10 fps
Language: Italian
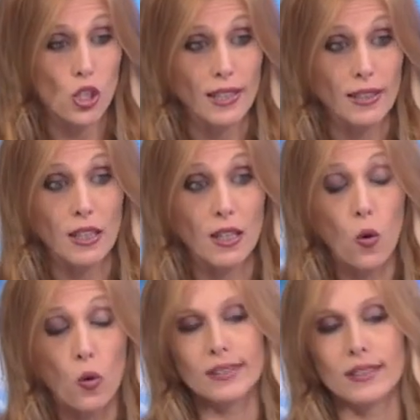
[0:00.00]

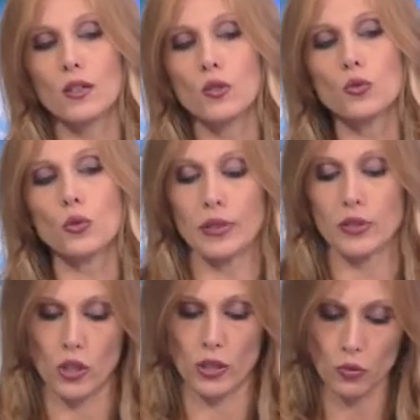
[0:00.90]
cede oltre
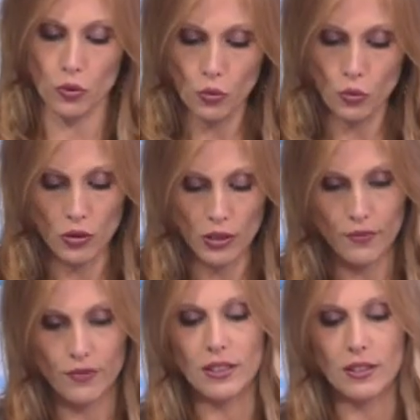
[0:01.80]
l'1%,
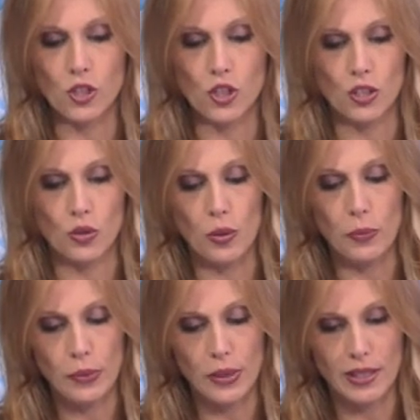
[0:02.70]

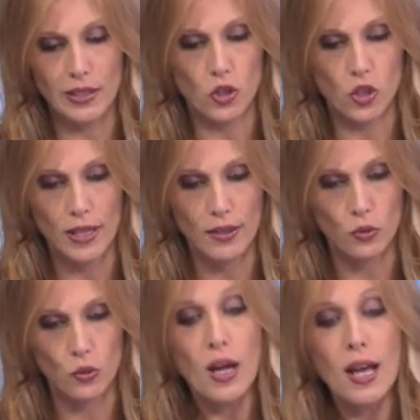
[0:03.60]

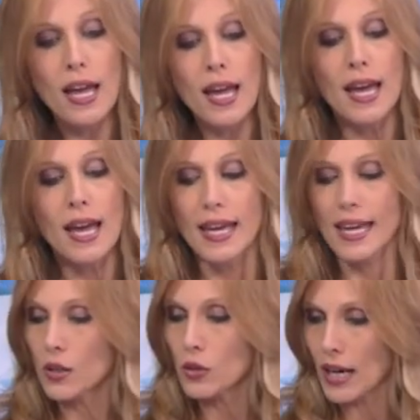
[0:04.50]
l'1,25%.
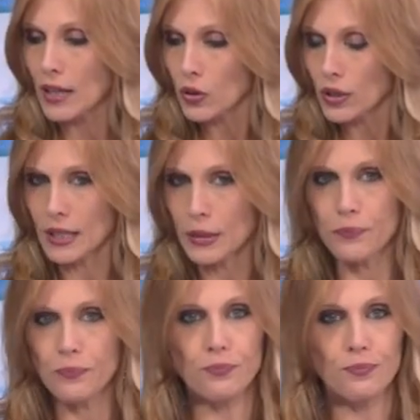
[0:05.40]
E allora noi
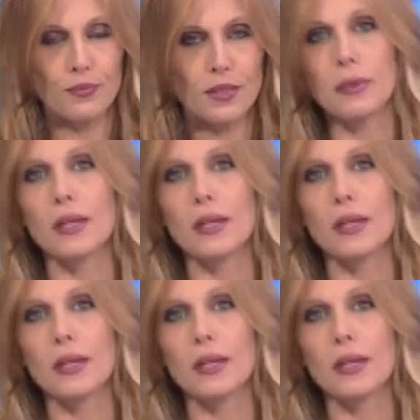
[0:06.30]
mh, mm,